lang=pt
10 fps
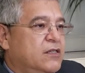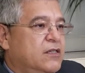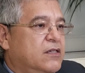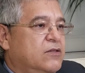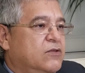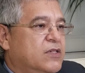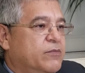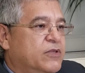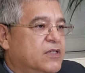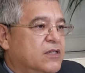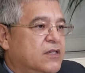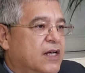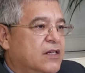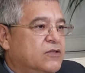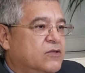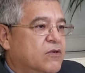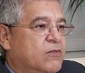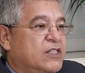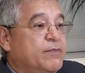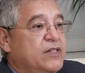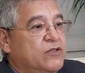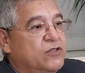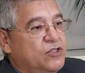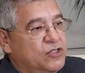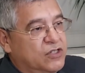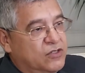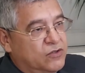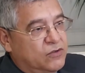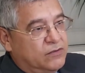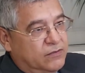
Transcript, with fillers: tanto os aposentados como as pensionistas.